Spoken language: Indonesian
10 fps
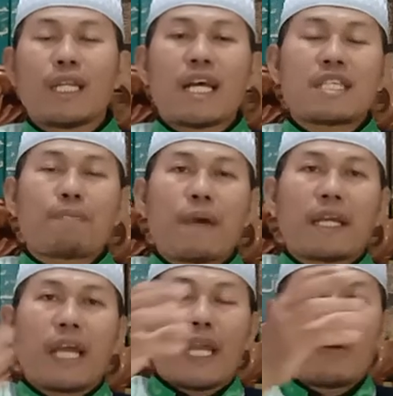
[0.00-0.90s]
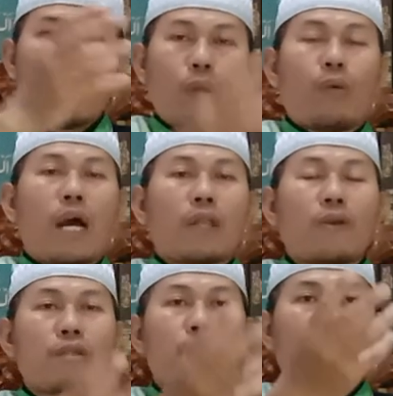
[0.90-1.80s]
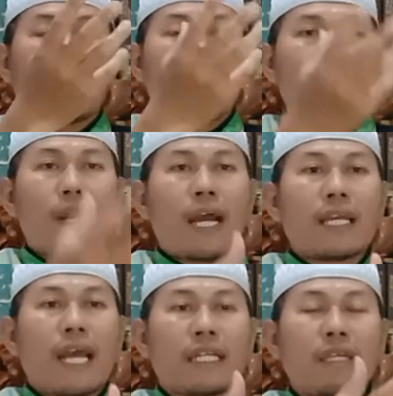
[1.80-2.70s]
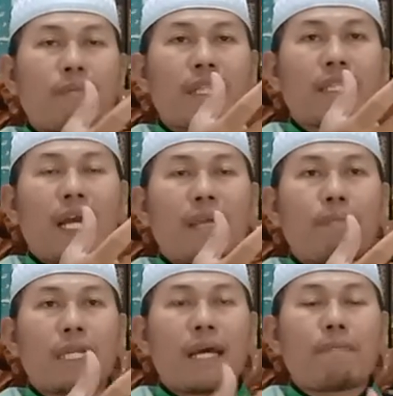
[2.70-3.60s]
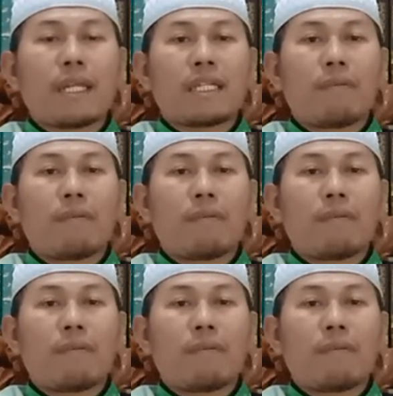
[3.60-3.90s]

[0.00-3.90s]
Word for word: Nah, sebagai guru atau sebagai orang yang dimintai pendapat,